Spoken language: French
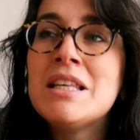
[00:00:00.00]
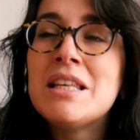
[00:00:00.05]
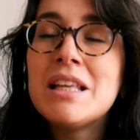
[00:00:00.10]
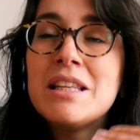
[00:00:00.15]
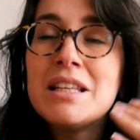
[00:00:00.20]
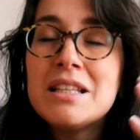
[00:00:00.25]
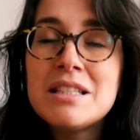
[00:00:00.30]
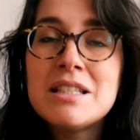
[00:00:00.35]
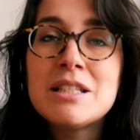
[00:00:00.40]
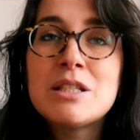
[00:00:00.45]
Il y
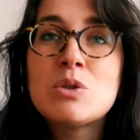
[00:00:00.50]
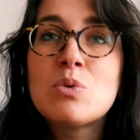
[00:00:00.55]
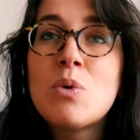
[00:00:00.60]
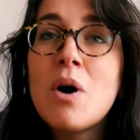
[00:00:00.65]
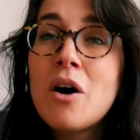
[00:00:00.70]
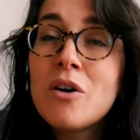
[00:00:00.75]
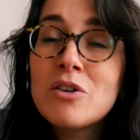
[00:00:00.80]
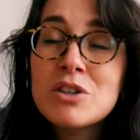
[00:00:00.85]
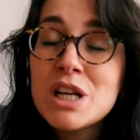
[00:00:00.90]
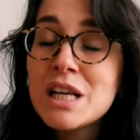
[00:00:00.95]
a des
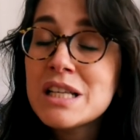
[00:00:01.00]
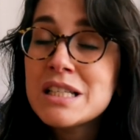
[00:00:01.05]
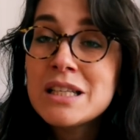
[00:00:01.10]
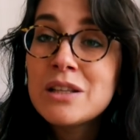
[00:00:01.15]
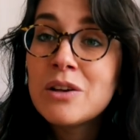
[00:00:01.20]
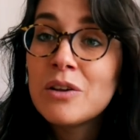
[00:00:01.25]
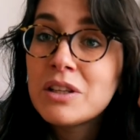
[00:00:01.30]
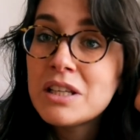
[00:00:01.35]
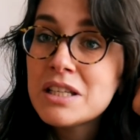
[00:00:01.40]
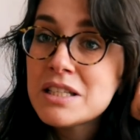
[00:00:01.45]
histoires enchâssées
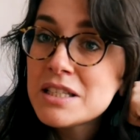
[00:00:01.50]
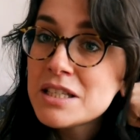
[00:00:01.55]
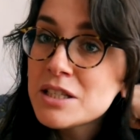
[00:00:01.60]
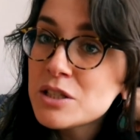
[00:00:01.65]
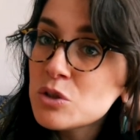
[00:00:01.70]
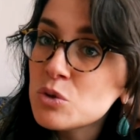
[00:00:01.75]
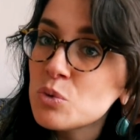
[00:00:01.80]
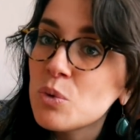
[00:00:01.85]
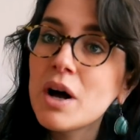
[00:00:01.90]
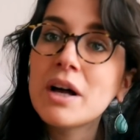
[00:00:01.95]
dans des
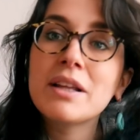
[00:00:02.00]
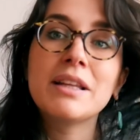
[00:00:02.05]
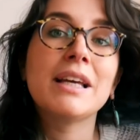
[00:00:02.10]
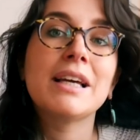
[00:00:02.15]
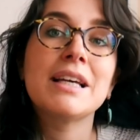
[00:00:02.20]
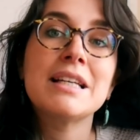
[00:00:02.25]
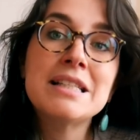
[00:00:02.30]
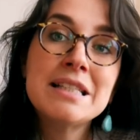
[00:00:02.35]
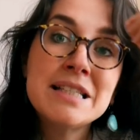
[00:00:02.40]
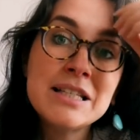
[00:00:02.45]
histoires,
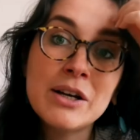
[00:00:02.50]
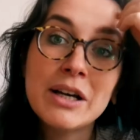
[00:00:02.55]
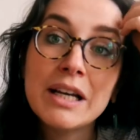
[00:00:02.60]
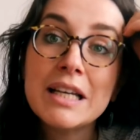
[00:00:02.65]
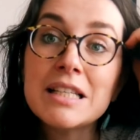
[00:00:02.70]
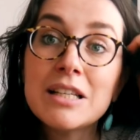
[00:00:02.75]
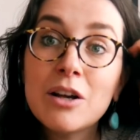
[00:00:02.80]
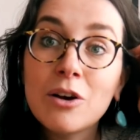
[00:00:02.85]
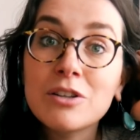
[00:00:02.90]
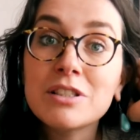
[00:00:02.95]
des récits
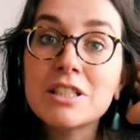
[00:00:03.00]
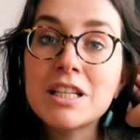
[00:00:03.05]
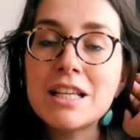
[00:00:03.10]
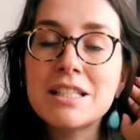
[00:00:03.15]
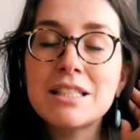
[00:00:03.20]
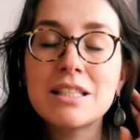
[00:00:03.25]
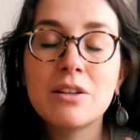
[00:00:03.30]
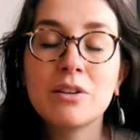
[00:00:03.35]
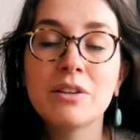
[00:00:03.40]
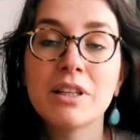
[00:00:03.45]

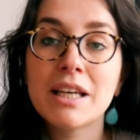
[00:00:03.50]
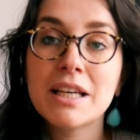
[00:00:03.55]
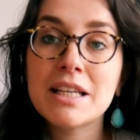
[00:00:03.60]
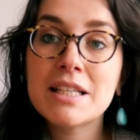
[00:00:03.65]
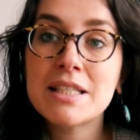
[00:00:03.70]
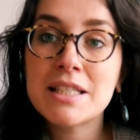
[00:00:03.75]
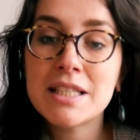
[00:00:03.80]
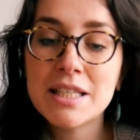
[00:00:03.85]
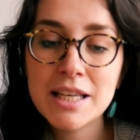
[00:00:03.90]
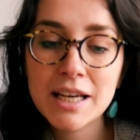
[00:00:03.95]
enchâssés dans des
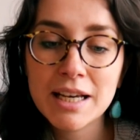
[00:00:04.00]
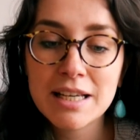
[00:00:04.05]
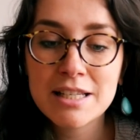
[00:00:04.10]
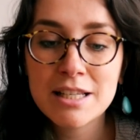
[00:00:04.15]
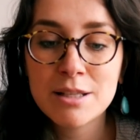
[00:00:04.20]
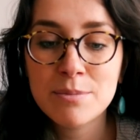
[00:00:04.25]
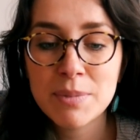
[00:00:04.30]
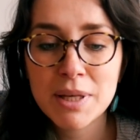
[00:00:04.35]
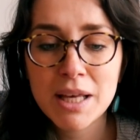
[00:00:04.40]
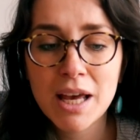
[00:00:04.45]
récits, des
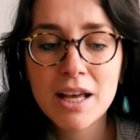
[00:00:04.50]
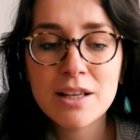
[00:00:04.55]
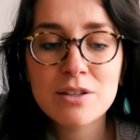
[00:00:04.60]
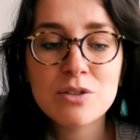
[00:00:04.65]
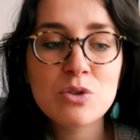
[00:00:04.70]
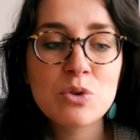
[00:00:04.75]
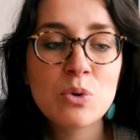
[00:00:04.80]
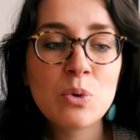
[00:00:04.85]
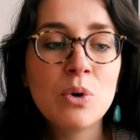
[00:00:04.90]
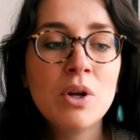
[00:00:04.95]
récits de
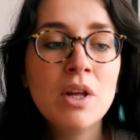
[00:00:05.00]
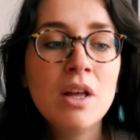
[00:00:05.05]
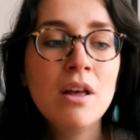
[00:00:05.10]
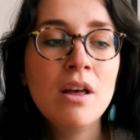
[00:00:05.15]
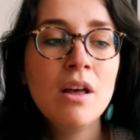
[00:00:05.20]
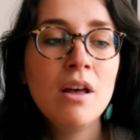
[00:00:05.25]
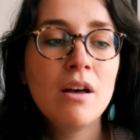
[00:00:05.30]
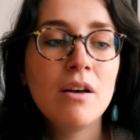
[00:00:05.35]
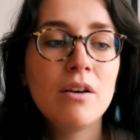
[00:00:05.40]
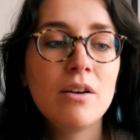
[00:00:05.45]
migration,
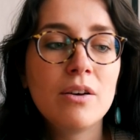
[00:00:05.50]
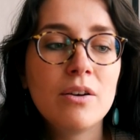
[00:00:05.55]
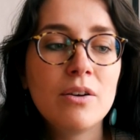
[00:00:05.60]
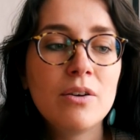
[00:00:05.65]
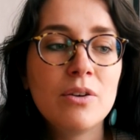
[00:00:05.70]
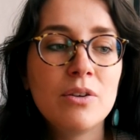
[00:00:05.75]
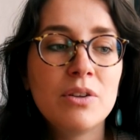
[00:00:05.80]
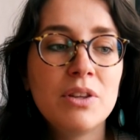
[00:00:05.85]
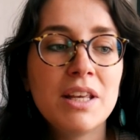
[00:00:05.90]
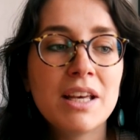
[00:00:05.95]

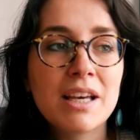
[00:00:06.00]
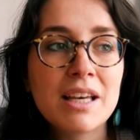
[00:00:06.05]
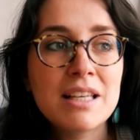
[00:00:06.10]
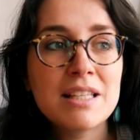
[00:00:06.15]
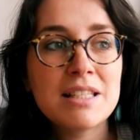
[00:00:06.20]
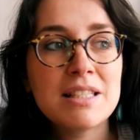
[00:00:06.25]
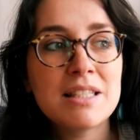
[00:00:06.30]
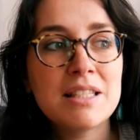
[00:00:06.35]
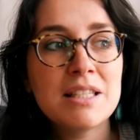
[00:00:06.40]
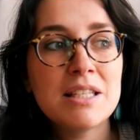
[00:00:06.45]
euh, des
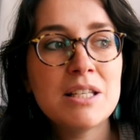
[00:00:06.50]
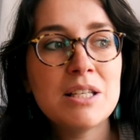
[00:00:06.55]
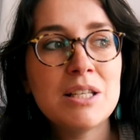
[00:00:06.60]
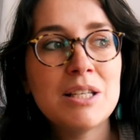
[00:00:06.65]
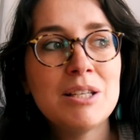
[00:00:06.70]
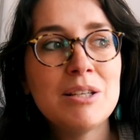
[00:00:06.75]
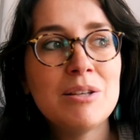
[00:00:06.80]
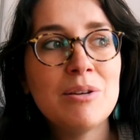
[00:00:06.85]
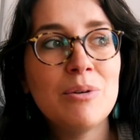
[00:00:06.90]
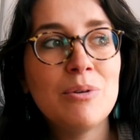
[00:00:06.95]

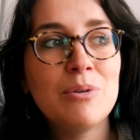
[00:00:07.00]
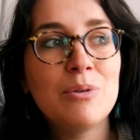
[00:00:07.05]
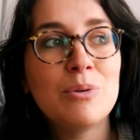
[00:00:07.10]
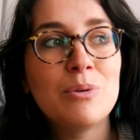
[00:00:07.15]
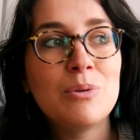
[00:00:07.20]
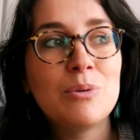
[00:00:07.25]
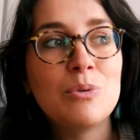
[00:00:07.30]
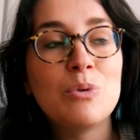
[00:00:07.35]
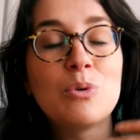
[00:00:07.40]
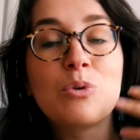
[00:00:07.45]
récits,
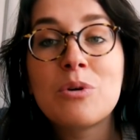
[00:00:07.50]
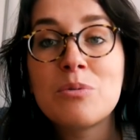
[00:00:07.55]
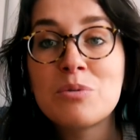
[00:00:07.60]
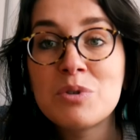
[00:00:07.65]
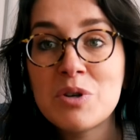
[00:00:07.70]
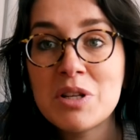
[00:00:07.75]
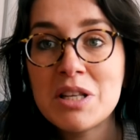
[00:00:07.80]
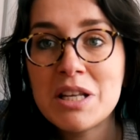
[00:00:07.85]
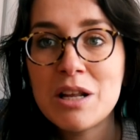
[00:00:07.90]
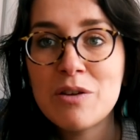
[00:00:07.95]
euh, donc comme
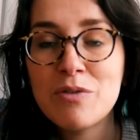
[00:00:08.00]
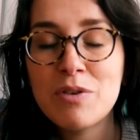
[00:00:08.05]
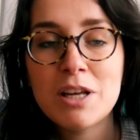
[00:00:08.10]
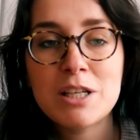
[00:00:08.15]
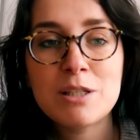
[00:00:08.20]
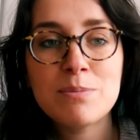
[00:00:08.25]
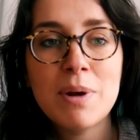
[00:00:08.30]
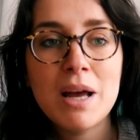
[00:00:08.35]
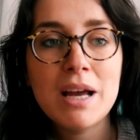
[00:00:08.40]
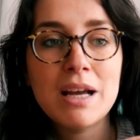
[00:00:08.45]
je l'ai dit, les
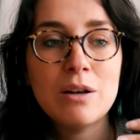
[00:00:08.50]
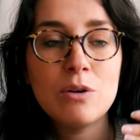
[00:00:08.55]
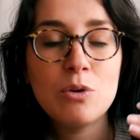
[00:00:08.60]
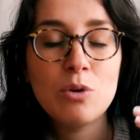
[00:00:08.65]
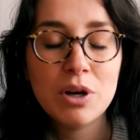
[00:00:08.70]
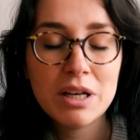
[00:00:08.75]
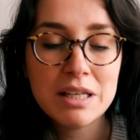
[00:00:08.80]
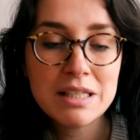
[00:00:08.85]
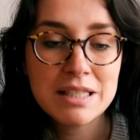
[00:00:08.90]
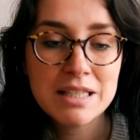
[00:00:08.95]
flashbacks,
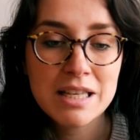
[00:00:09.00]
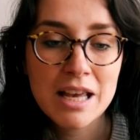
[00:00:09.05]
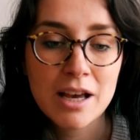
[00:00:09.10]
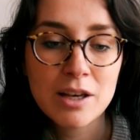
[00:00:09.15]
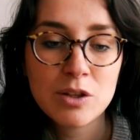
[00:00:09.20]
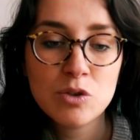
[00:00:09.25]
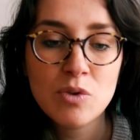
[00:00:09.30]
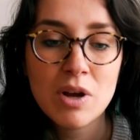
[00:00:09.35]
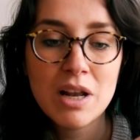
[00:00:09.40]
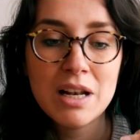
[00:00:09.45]
le récit
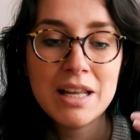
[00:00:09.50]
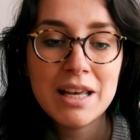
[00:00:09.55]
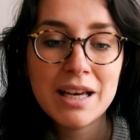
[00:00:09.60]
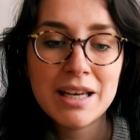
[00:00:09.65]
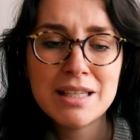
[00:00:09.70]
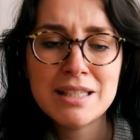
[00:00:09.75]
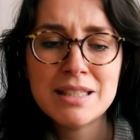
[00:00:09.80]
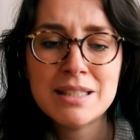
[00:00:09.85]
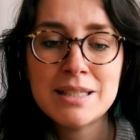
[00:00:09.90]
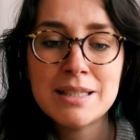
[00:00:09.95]
actuel, les
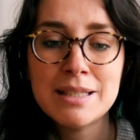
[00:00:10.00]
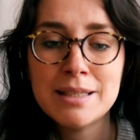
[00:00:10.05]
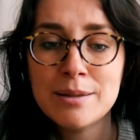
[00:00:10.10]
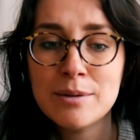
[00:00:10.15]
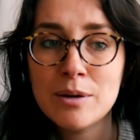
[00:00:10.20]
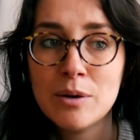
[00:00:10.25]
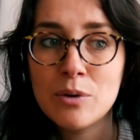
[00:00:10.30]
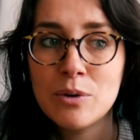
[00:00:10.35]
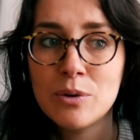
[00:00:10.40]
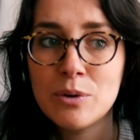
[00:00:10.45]

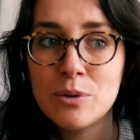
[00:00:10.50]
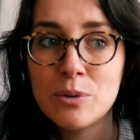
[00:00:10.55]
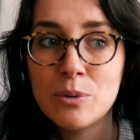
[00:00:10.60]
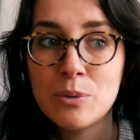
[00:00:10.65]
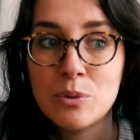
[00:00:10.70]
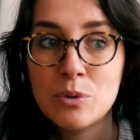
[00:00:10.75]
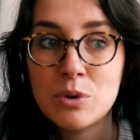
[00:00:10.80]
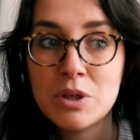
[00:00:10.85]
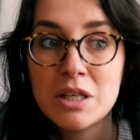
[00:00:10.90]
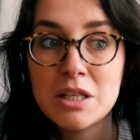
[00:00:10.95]
récits euh,
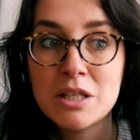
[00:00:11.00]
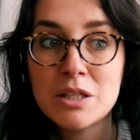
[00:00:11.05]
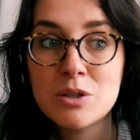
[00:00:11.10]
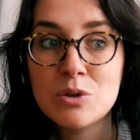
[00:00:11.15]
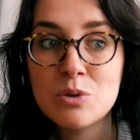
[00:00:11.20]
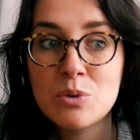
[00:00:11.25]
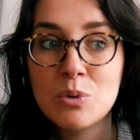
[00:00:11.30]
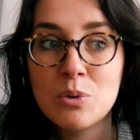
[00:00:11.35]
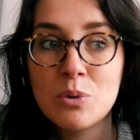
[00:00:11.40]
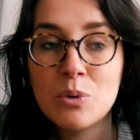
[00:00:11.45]
qui
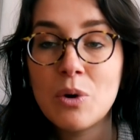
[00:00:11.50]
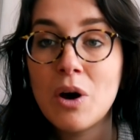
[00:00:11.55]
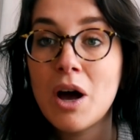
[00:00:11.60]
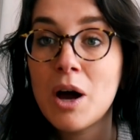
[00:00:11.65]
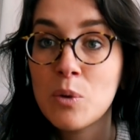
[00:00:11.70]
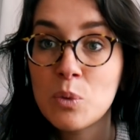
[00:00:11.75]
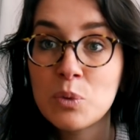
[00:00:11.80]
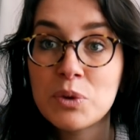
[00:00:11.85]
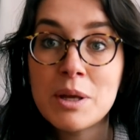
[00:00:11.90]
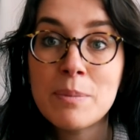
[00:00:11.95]
sont
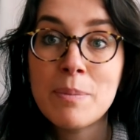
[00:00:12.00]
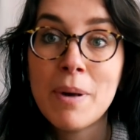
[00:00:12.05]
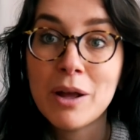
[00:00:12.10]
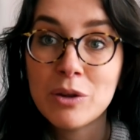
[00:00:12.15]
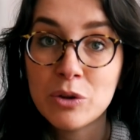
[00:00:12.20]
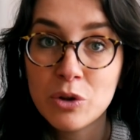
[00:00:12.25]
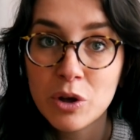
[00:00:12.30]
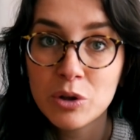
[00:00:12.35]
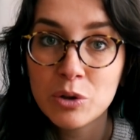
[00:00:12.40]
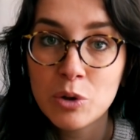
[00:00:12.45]
racontés
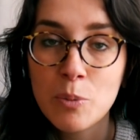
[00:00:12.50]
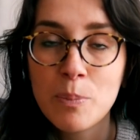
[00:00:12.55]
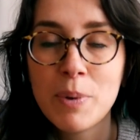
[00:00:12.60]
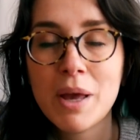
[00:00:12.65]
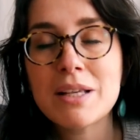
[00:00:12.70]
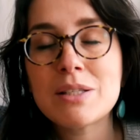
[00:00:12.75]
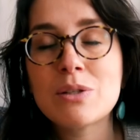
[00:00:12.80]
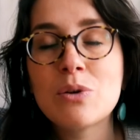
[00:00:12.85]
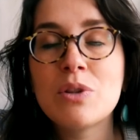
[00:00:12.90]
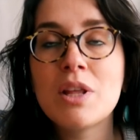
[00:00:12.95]
par d'autres
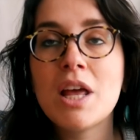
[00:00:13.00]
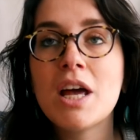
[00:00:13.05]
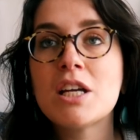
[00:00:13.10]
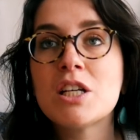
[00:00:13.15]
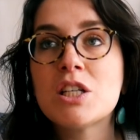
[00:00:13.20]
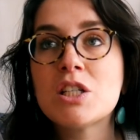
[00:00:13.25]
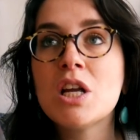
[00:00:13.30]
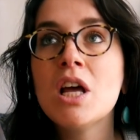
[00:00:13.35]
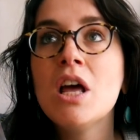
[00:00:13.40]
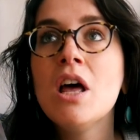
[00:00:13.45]

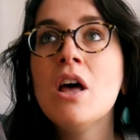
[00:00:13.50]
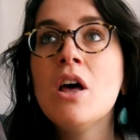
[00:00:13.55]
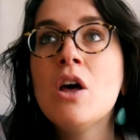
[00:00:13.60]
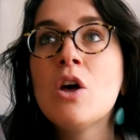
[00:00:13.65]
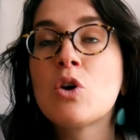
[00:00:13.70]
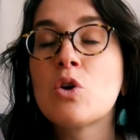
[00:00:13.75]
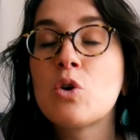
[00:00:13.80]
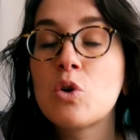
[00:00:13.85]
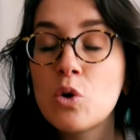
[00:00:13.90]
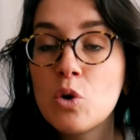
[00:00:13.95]
personnages
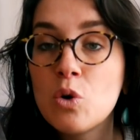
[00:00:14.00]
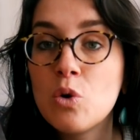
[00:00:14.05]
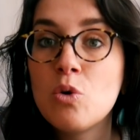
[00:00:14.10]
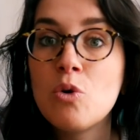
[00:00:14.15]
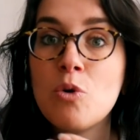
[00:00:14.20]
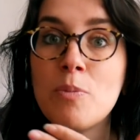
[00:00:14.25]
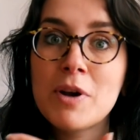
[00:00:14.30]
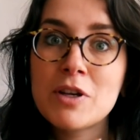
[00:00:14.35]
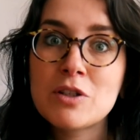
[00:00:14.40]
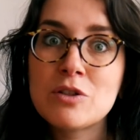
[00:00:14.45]
que
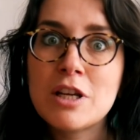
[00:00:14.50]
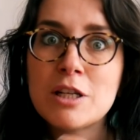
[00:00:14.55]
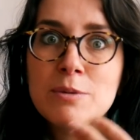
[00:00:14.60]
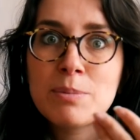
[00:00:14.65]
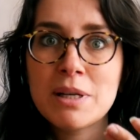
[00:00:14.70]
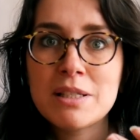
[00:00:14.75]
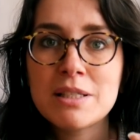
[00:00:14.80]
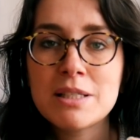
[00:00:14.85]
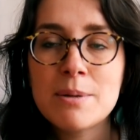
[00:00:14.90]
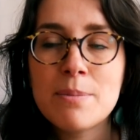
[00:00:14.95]
le personnage
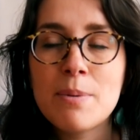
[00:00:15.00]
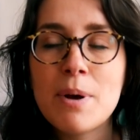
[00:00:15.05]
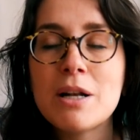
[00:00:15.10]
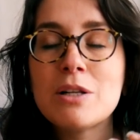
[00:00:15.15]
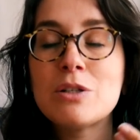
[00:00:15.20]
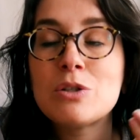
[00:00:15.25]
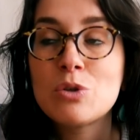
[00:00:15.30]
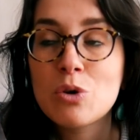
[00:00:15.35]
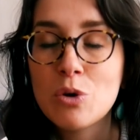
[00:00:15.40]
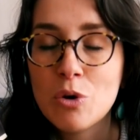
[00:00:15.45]

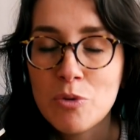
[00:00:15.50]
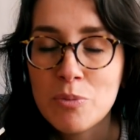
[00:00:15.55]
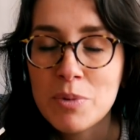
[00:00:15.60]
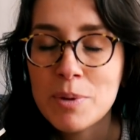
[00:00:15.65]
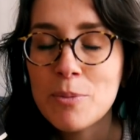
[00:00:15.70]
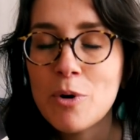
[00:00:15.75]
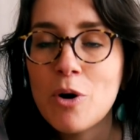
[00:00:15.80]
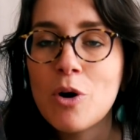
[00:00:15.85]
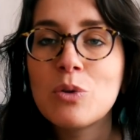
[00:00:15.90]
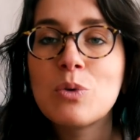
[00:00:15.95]
principal se
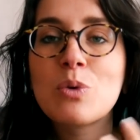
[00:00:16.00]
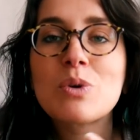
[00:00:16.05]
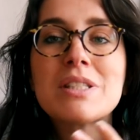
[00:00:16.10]
remémore.